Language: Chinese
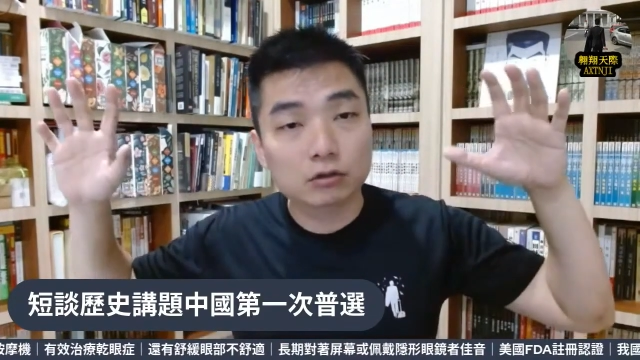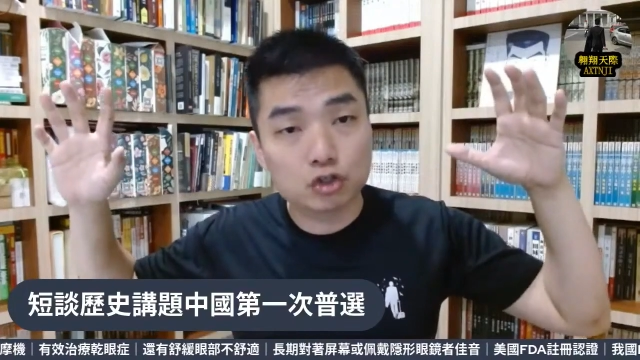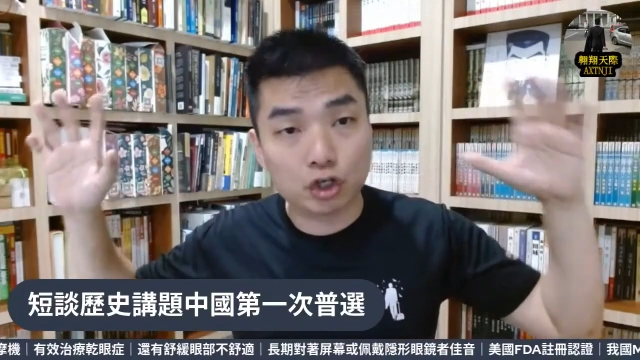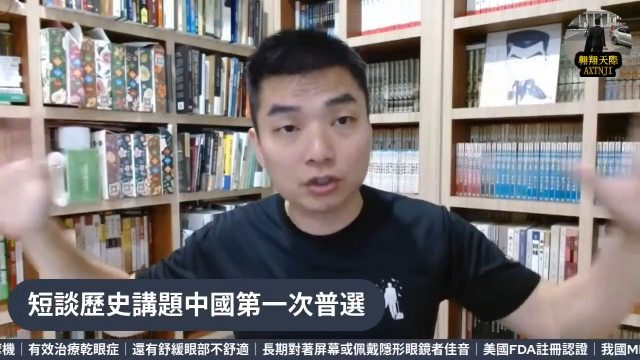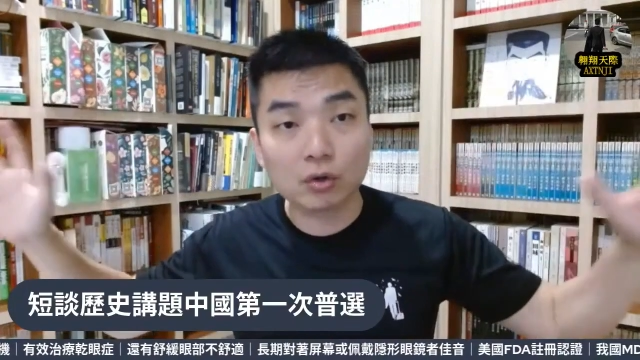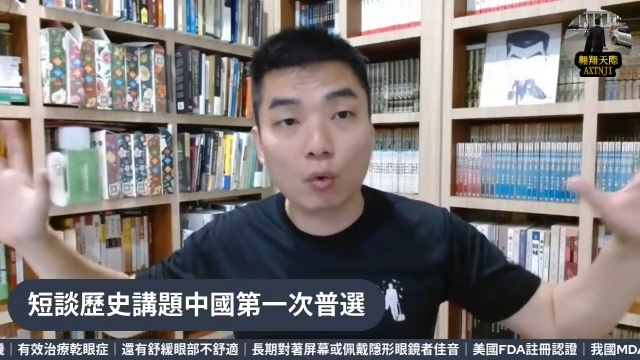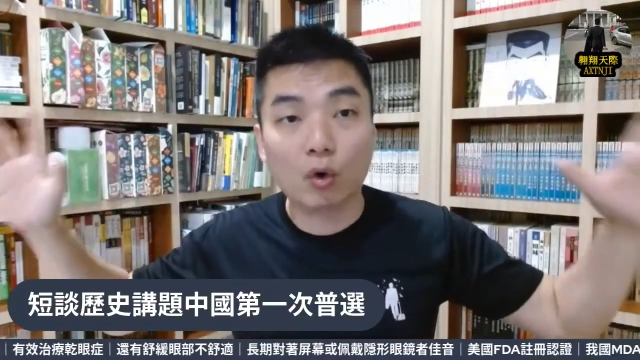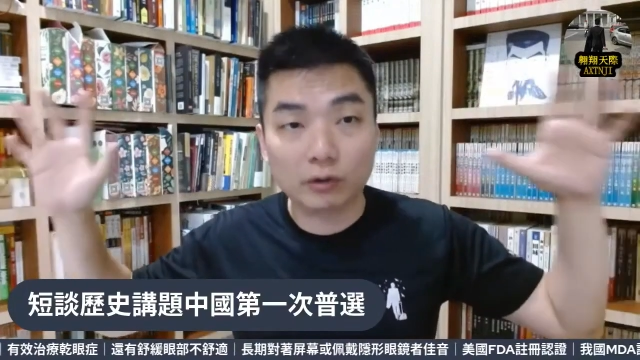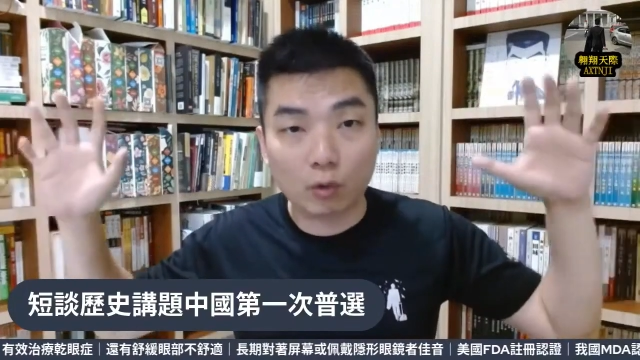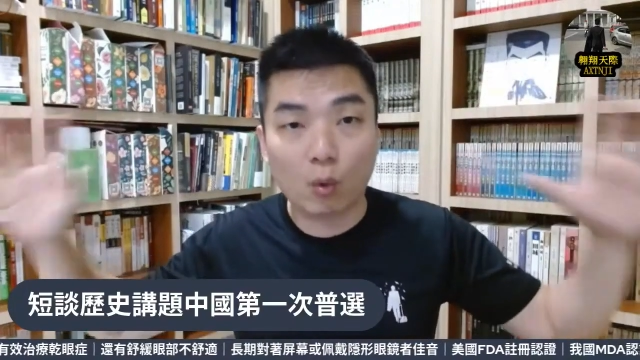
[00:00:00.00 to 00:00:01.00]
全
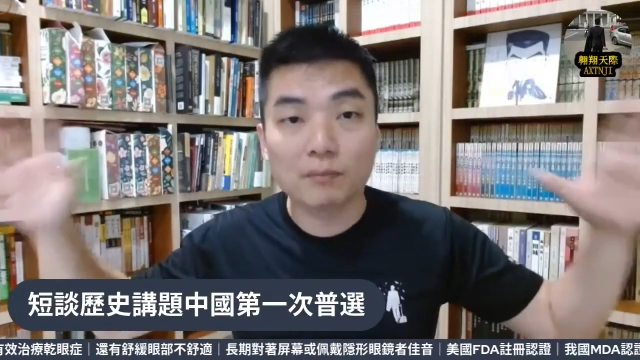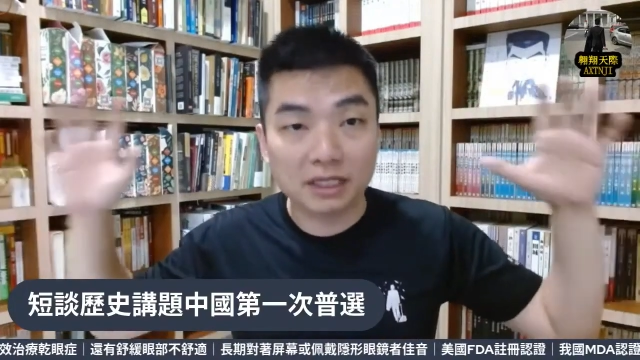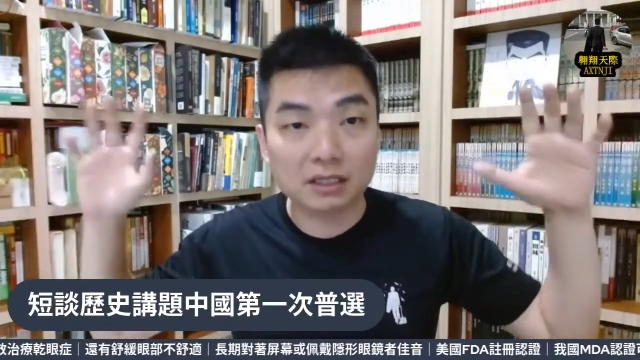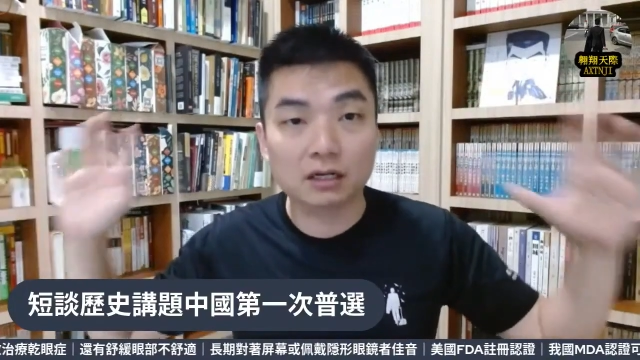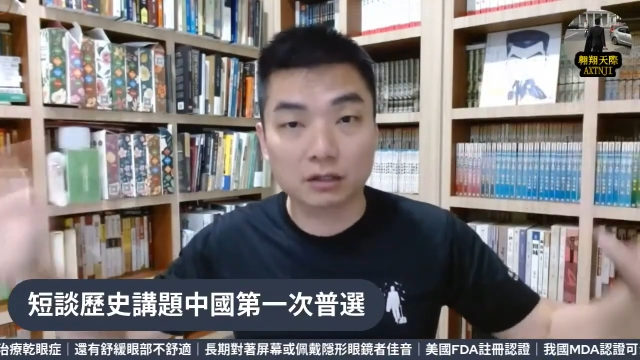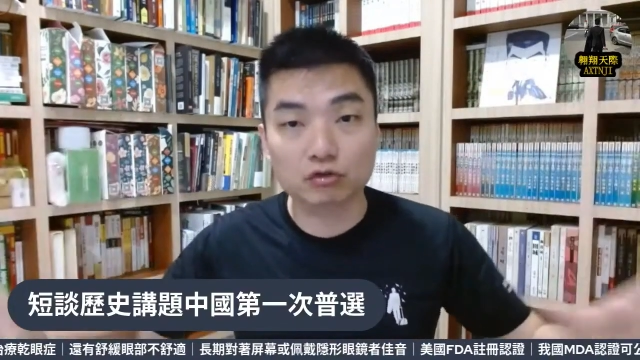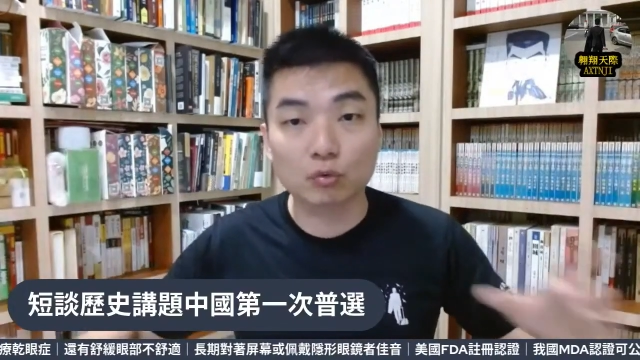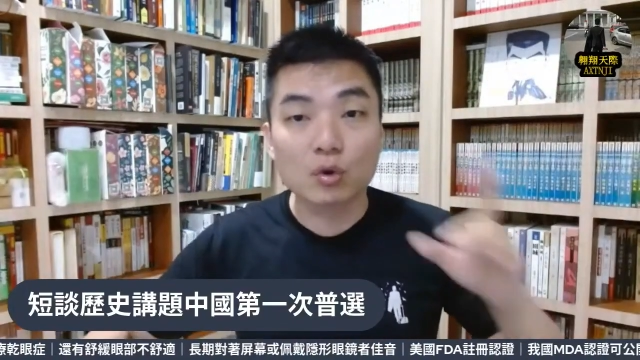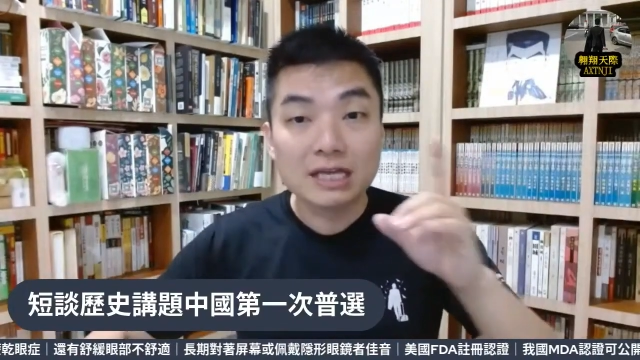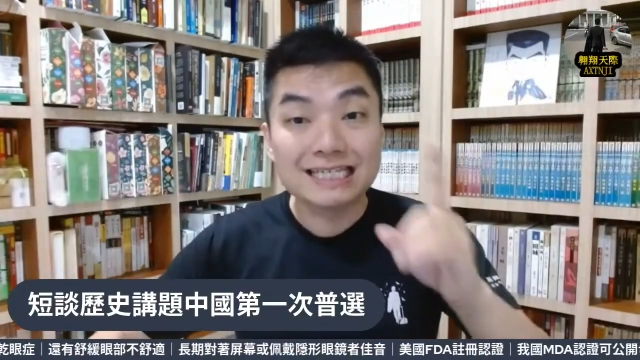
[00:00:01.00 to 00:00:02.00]
国国民的人
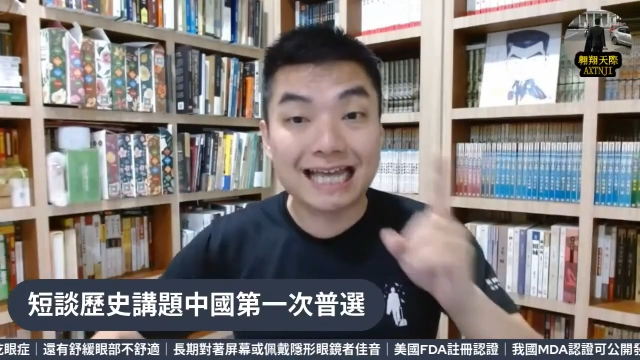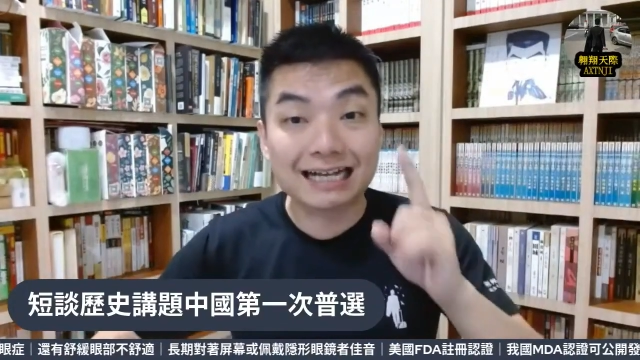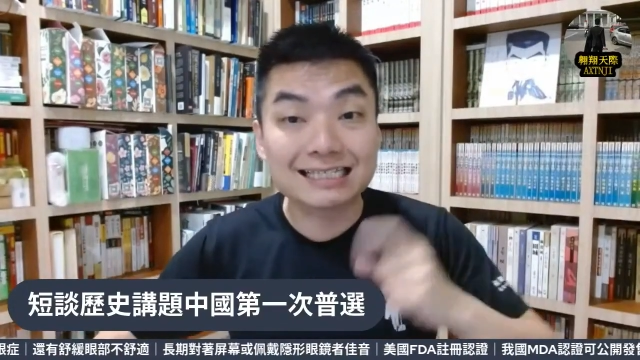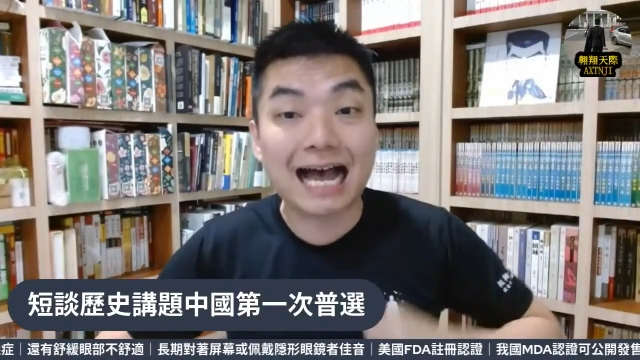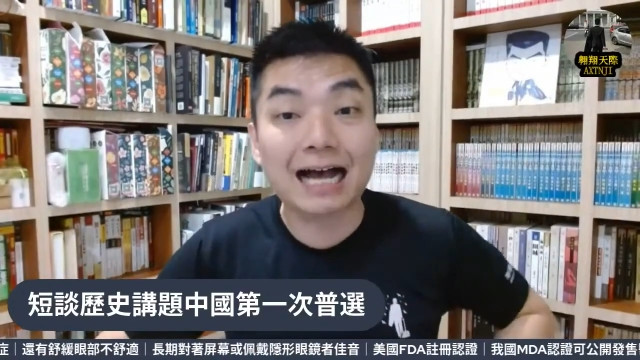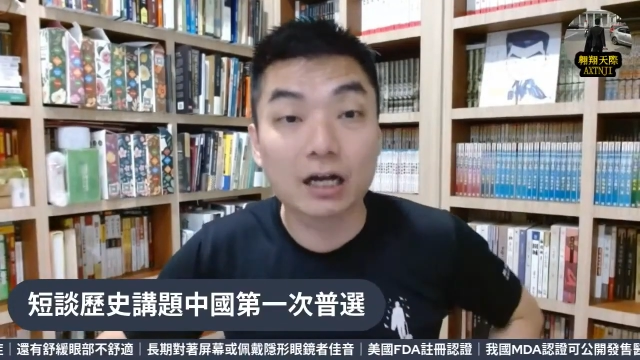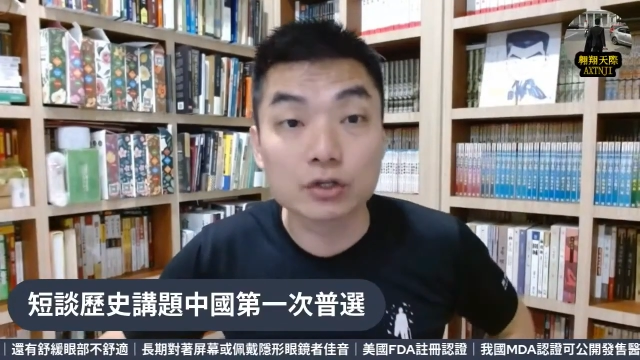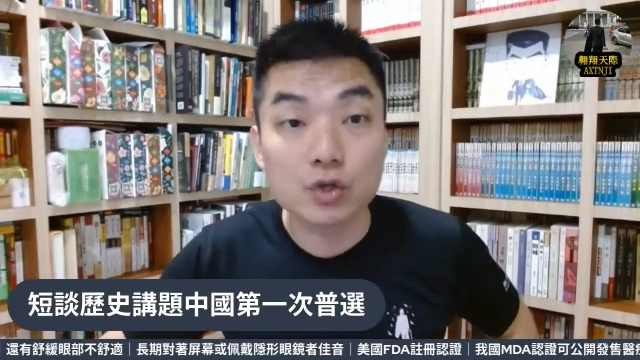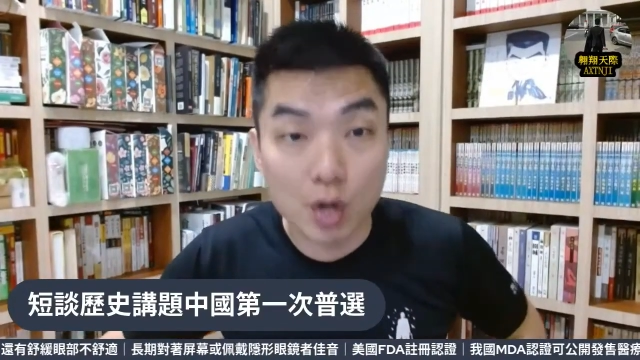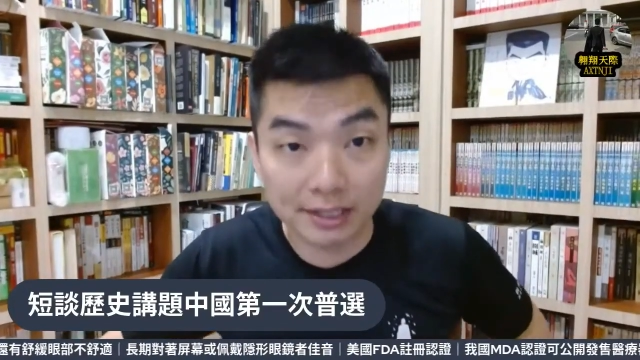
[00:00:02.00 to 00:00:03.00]
数相差
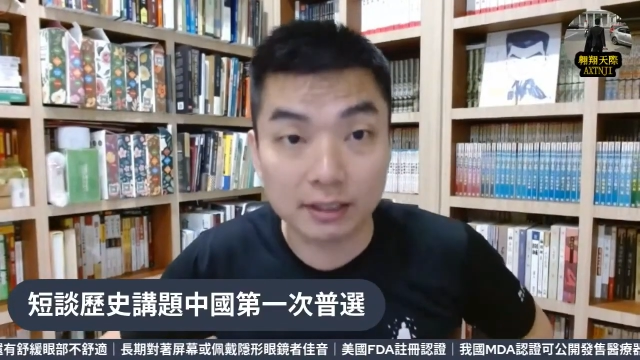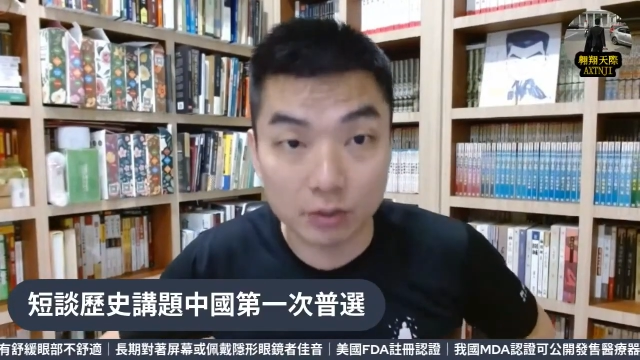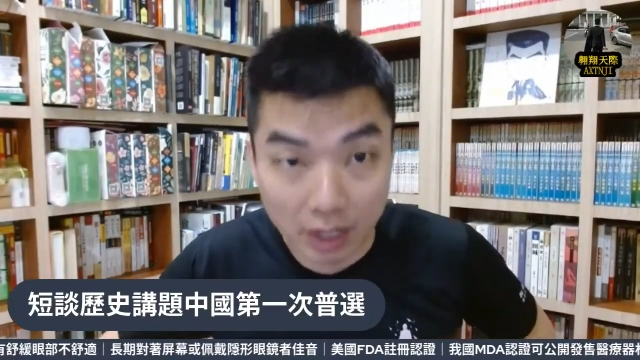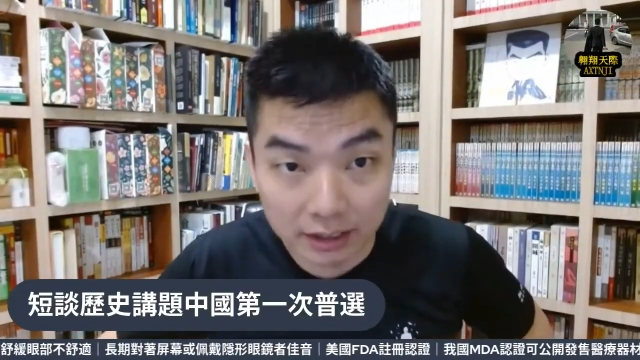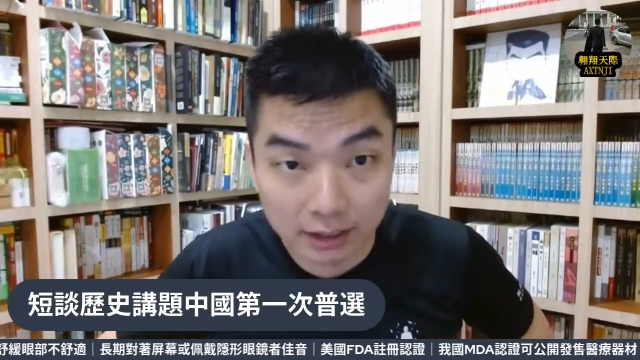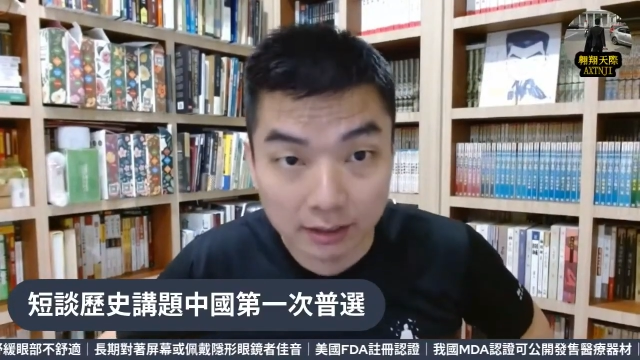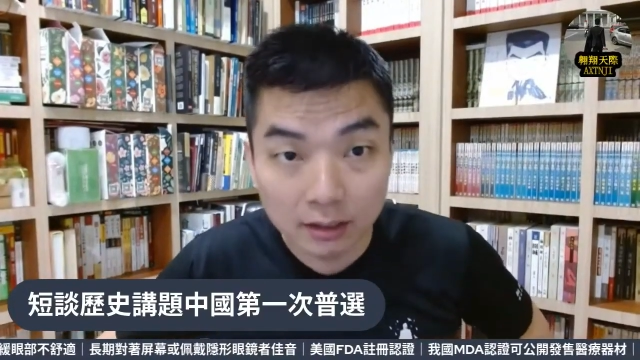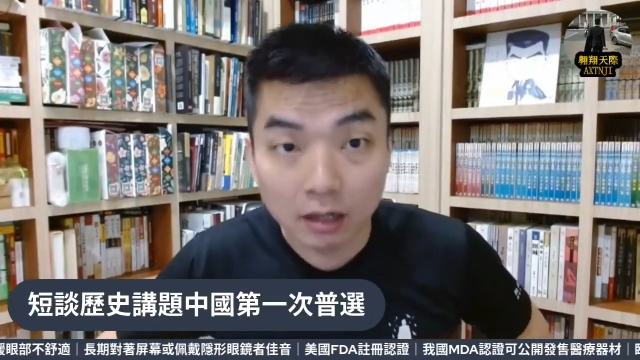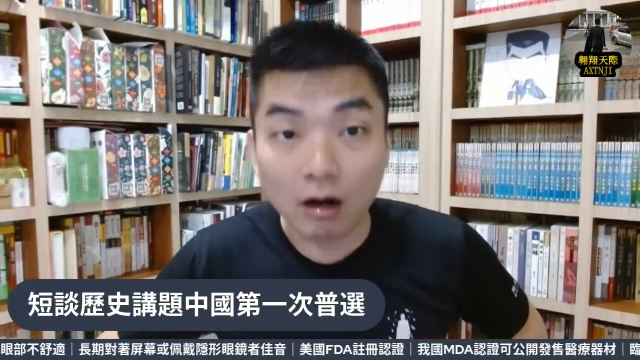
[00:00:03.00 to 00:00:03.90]
很远的原因。